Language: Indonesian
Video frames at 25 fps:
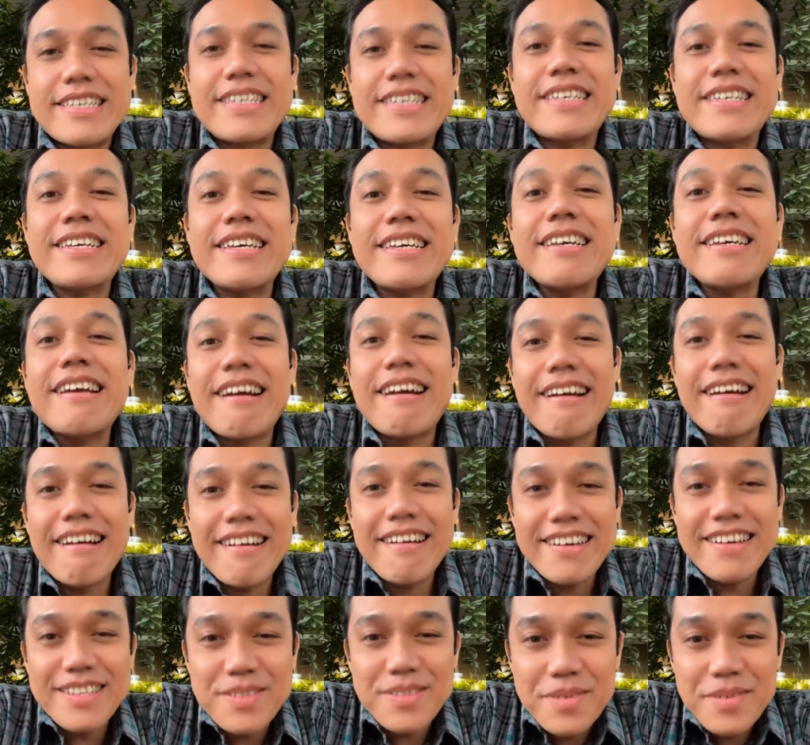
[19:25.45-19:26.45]
iya
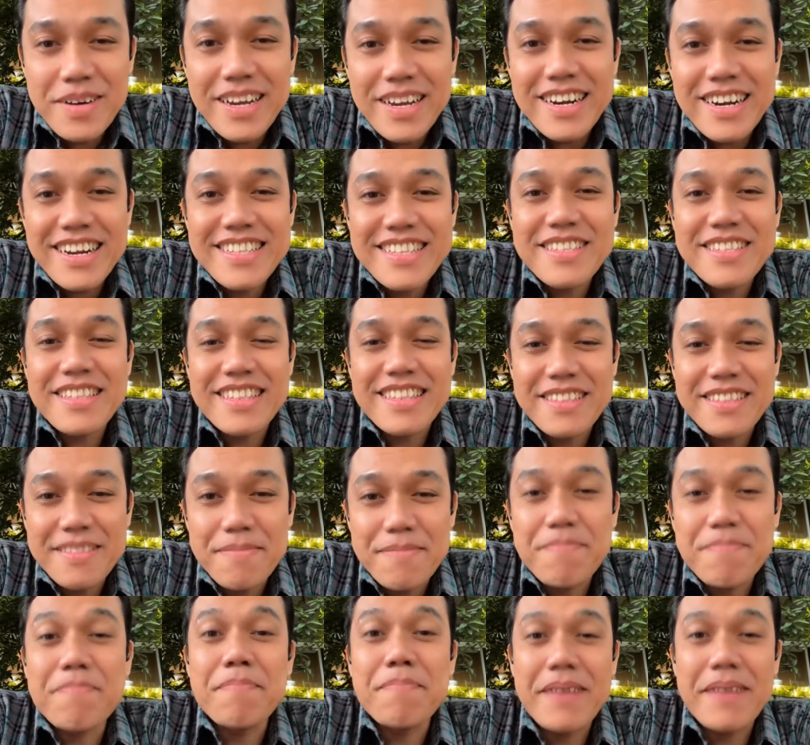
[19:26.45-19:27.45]
itu karena
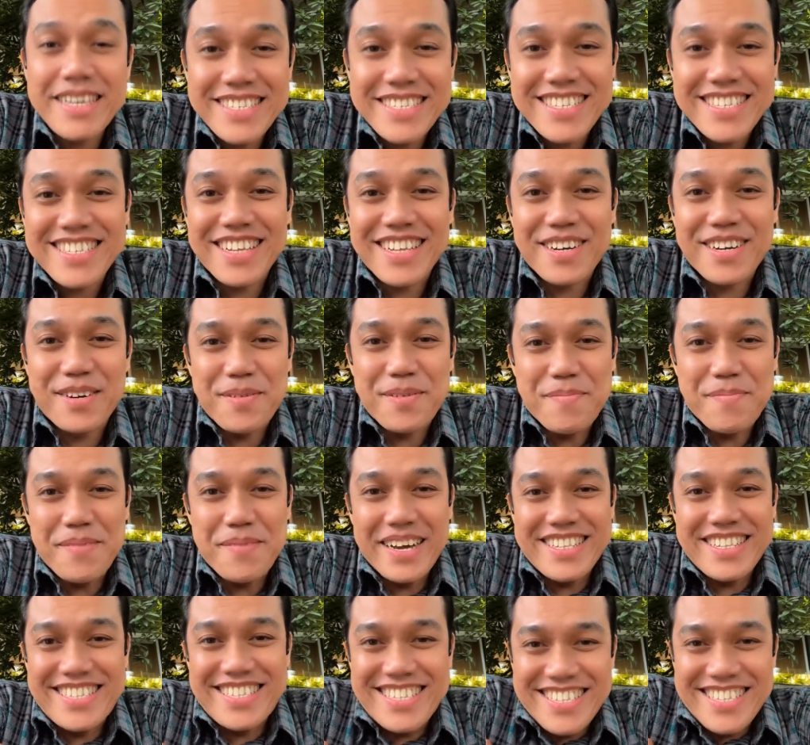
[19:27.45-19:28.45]
masih takut
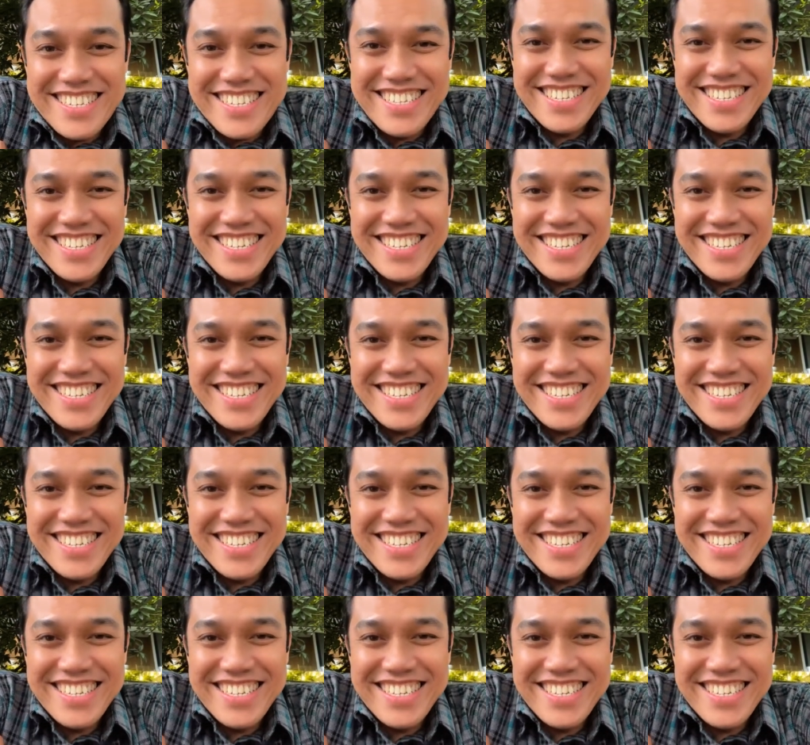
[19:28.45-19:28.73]
mati